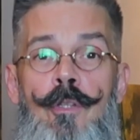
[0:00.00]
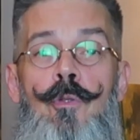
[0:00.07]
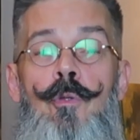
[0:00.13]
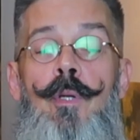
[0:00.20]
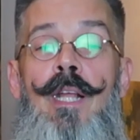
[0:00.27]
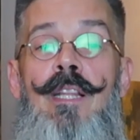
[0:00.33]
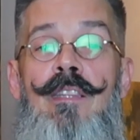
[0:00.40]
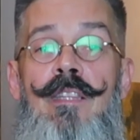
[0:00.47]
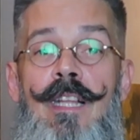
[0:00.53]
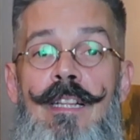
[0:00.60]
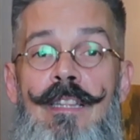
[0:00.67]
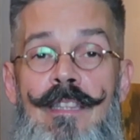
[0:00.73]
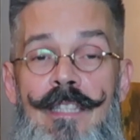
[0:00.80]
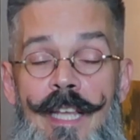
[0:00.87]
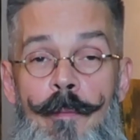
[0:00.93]
durante
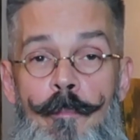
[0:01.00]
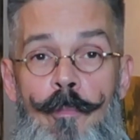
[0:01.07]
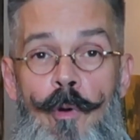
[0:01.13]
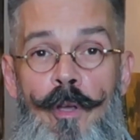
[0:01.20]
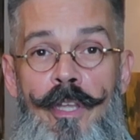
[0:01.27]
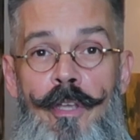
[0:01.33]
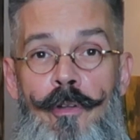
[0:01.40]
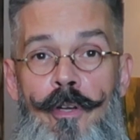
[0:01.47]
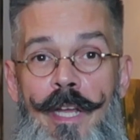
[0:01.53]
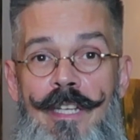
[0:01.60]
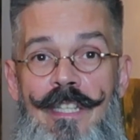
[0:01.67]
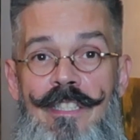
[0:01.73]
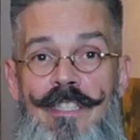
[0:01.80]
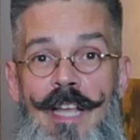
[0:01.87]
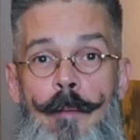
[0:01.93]
el tiempo que
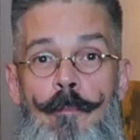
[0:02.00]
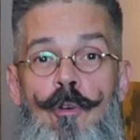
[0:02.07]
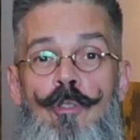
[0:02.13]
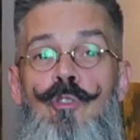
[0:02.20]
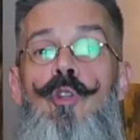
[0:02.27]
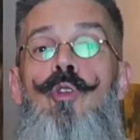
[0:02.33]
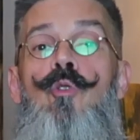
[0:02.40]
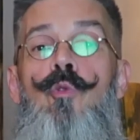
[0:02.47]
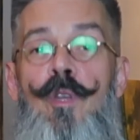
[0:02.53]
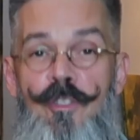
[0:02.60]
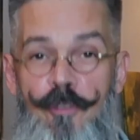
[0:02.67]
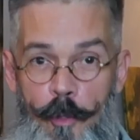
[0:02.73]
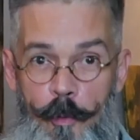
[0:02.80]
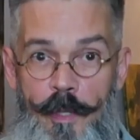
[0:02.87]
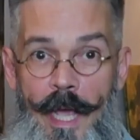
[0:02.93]
organizamos
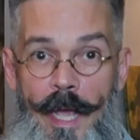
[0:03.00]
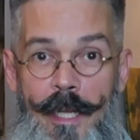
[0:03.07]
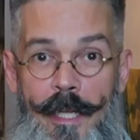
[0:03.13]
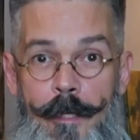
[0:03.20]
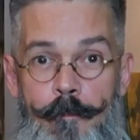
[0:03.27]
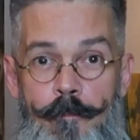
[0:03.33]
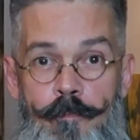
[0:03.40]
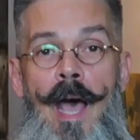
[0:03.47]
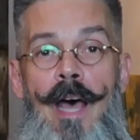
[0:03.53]
nuestro viaje.